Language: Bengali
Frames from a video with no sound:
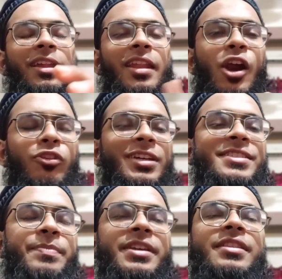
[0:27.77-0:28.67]
নাও
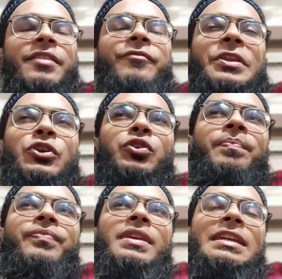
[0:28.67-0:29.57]
লেটস বিগিন দ্য ভিডিও
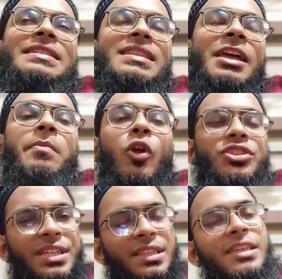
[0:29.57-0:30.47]
ইসলাম
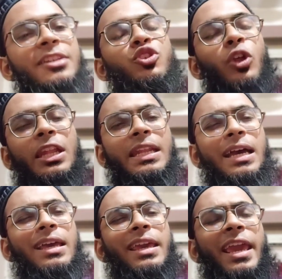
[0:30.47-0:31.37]
লজিক দিয়ে চলে না
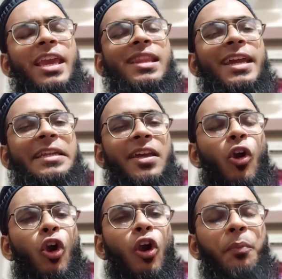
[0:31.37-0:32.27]
এই লাইনটা
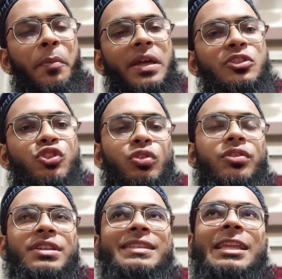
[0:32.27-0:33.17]

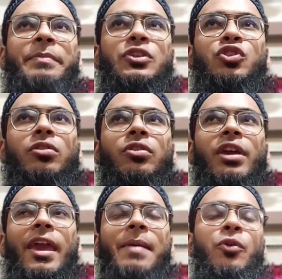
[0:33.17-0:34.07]
অপমানজনক ইসলামের জন্য
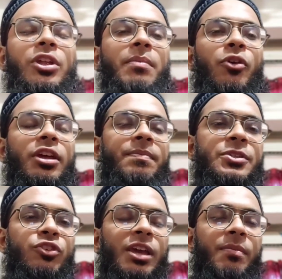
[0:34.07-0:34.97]
এমনটা বলার
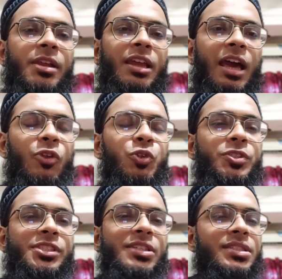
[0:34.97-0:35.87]
পিছনে আমার কারণ
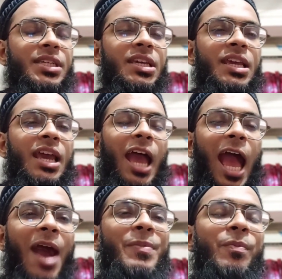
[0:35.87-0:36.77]
হচ্ছে যে
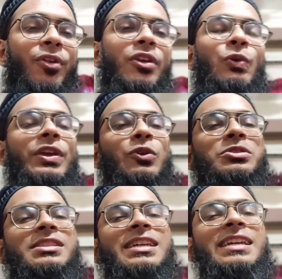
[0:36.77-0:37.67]
আমি মনে করি
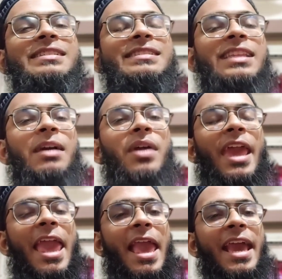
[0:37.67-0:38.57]
হচ্ছে ইসলাম
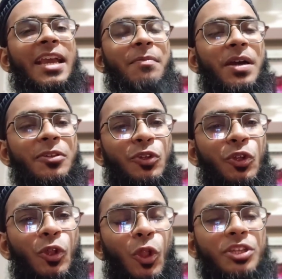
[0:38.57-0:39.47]
একমাত্র
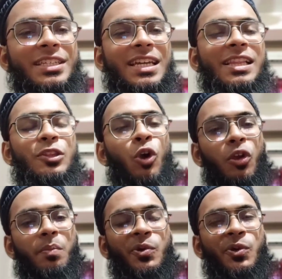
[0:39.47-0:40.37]
লজিক্যাল ধর্ম